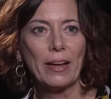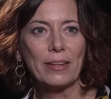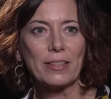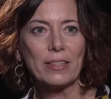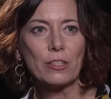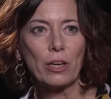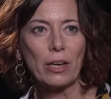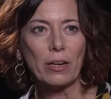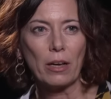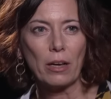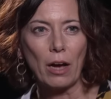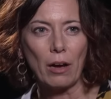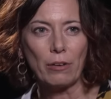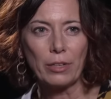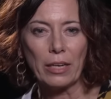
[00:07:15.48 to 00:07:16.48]
das ist ein,
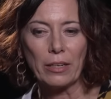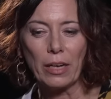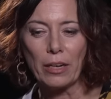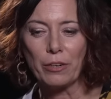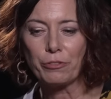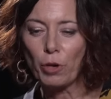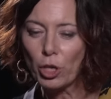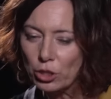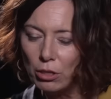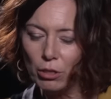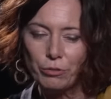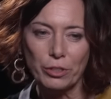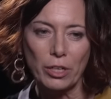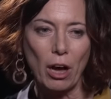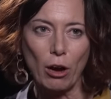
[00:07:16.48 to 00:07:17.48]
ein, eine
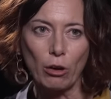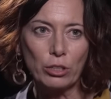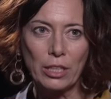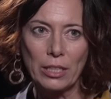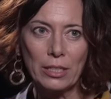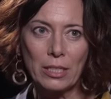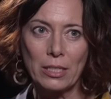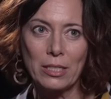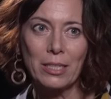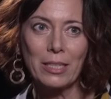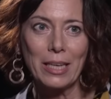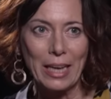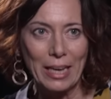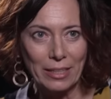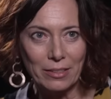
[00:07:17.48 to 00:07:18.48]
Vorstellung von
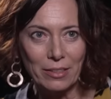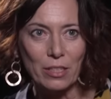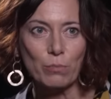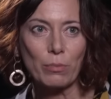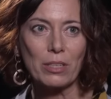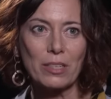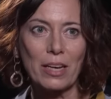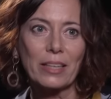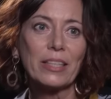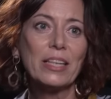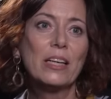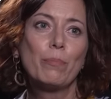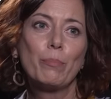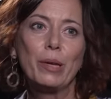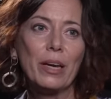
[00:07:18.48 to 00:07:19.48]
Authentizität, dass man sagt,
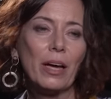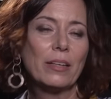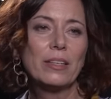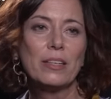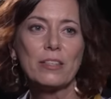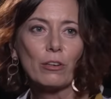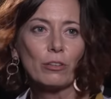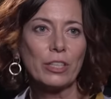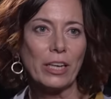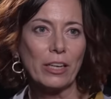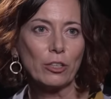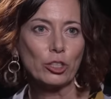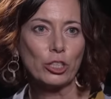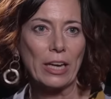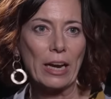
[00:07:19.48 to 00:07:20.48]
ich bin an dieser und
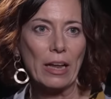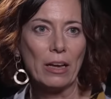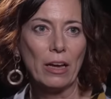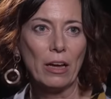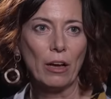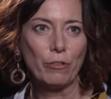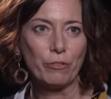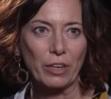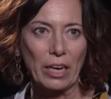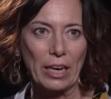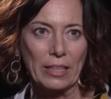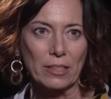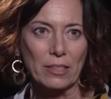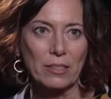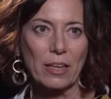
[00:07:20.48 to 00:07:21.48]
jener Stelle
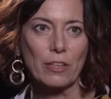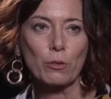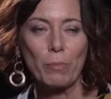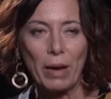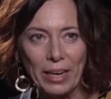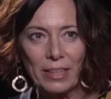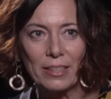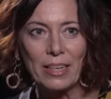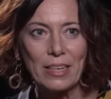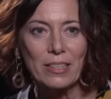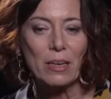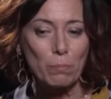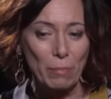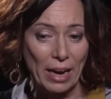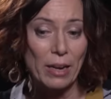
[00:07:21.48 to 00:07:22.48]
verletzt. Also meine
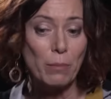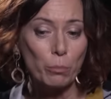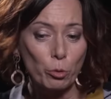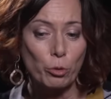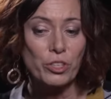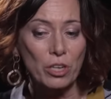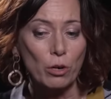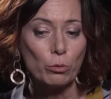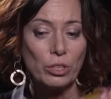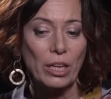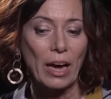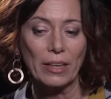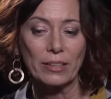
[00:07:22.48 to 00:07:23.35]
These in meinem Buch ist ja unter